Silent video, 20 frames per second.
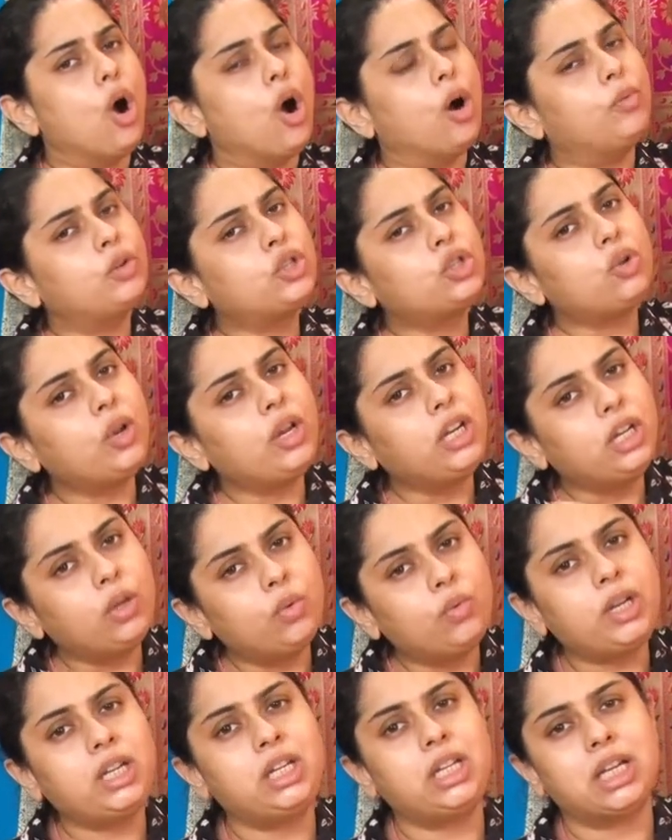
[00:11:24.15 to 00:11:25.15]
অবশ্যই
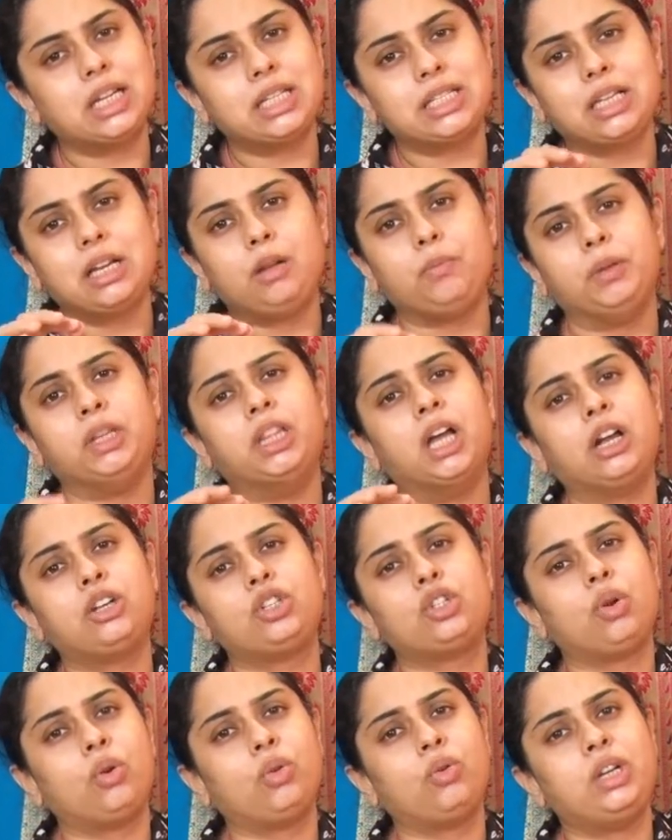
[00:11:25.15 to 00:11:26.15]
নিউ ইন্ডিয়ান সিল বিধান
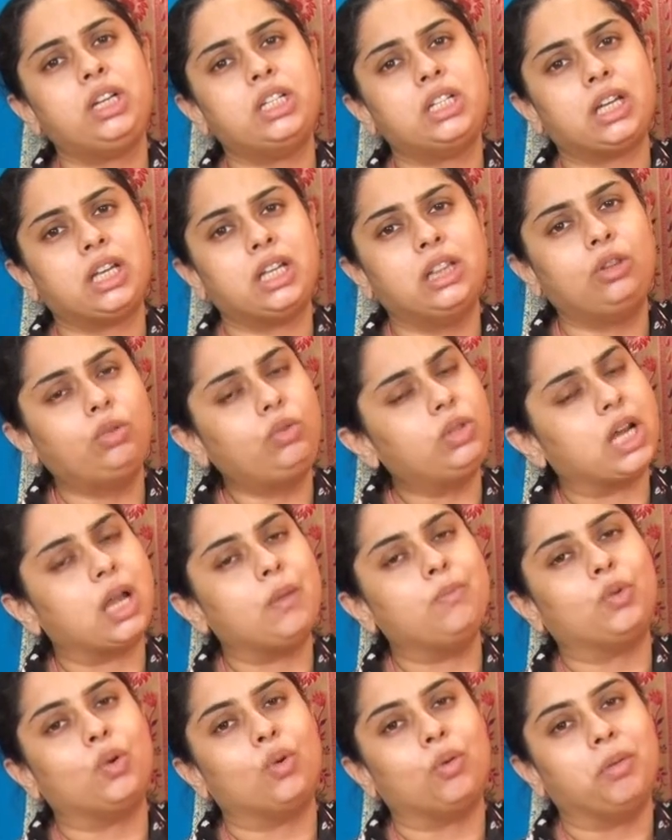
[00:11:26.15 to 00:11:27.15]
সরণিটা কিন্তু
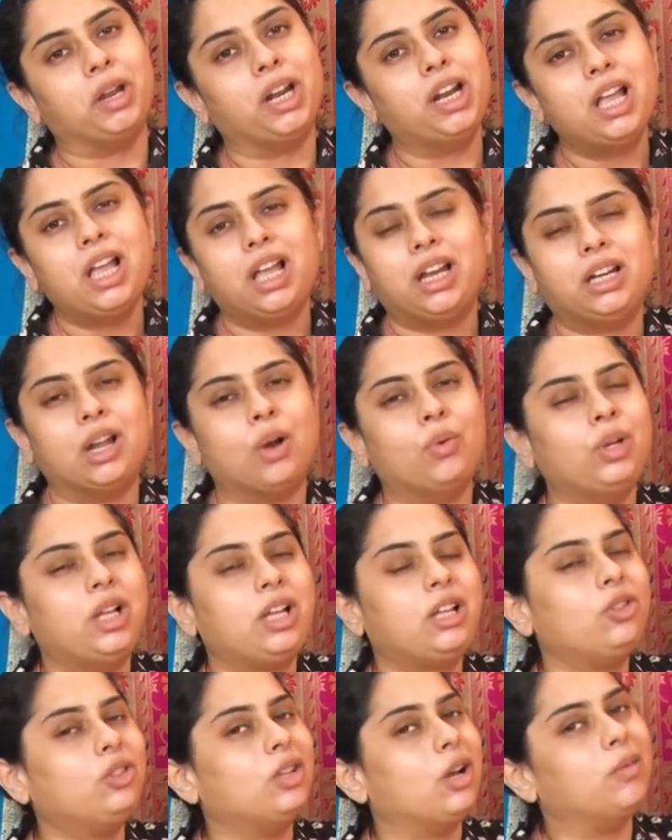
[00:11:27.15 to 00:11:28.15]
টাইপ করবেন না হলে
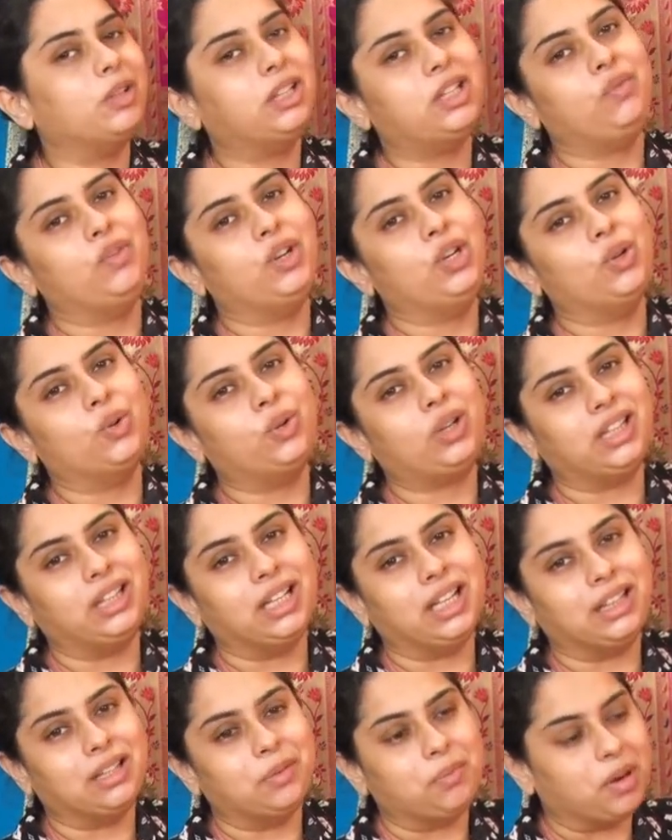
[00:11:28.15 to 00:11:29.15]
কিন্তু আমাদের ভিডিওটা
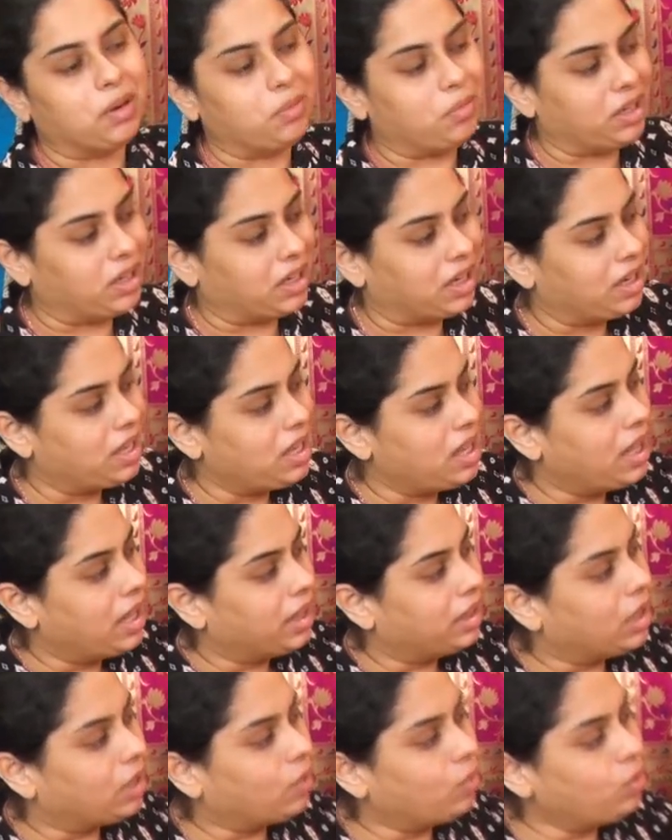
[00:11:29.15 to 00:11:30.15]
দেখতে পারবেন না
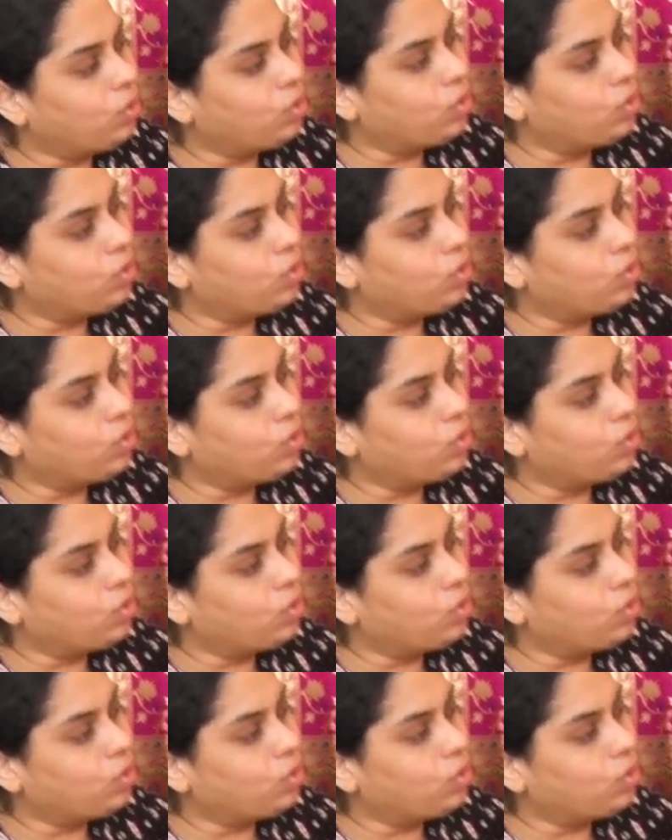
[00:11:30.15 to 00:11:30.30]
দেখুন